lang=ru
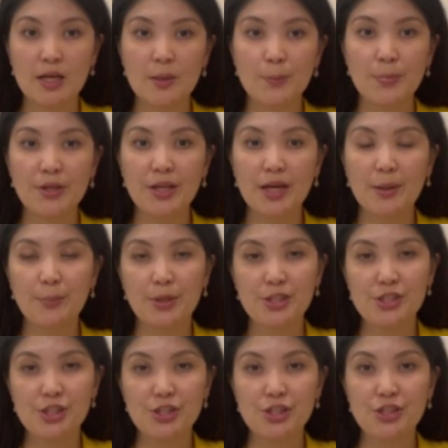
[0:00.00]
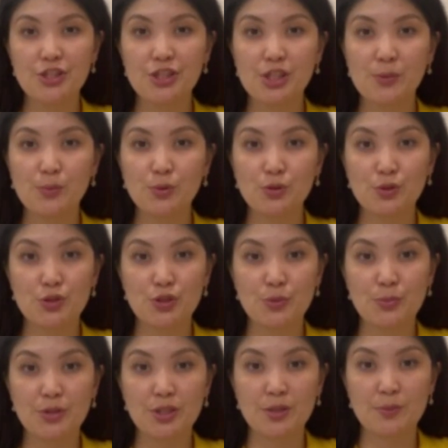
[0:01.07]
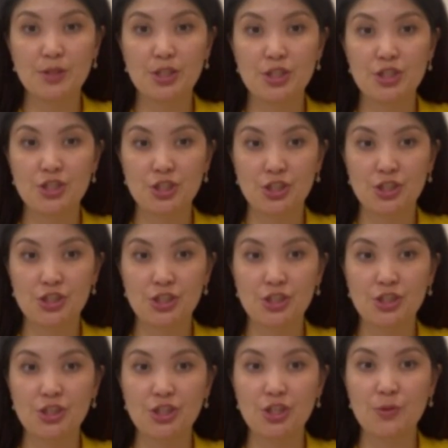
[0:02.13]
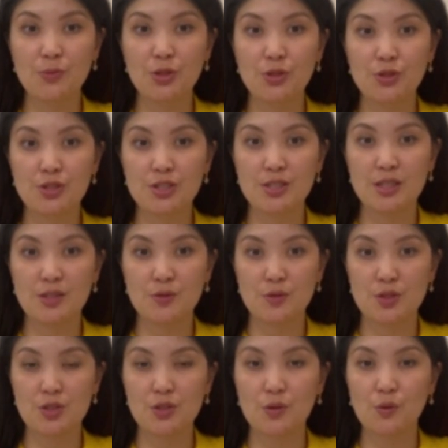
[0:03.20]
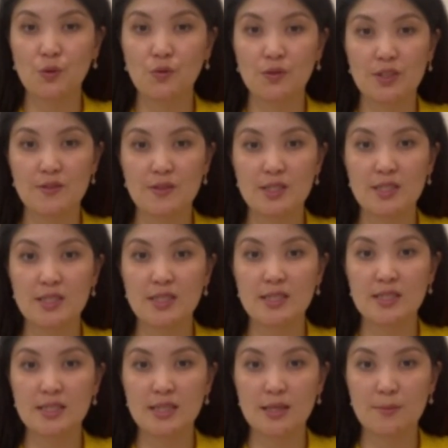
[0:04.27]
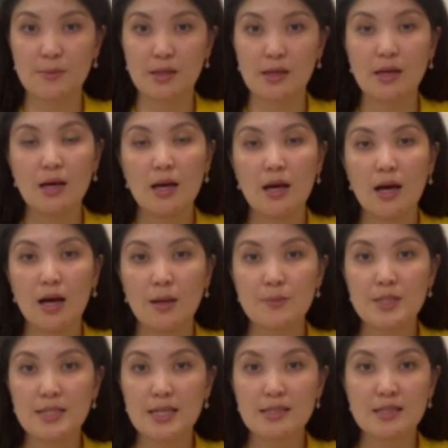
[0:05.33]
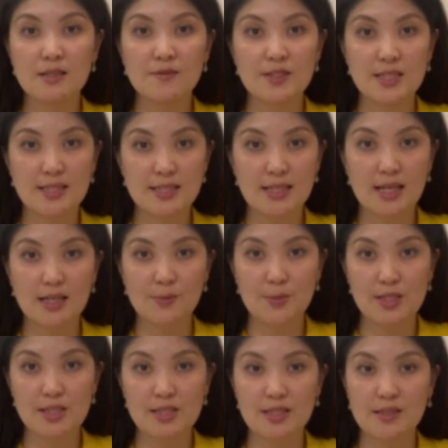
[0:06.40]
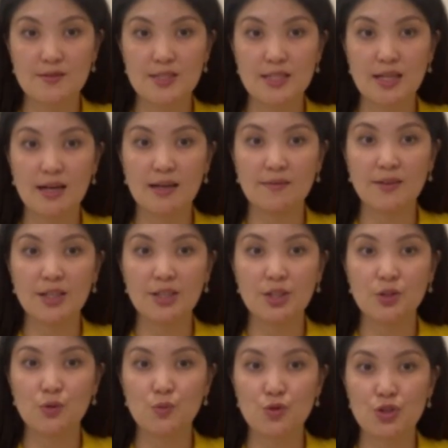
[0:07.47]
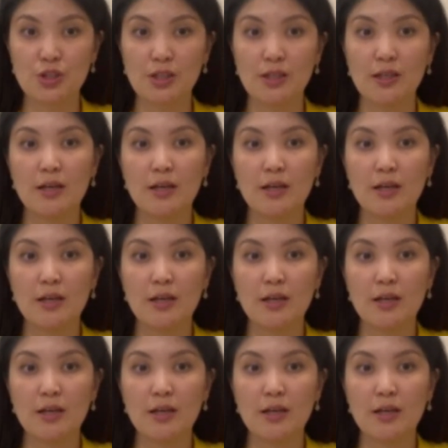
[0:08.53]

При обращении неработающей беременной женщины, не имеющей статус застрахованной в системе обязательного социально-медицинского страхования, нужно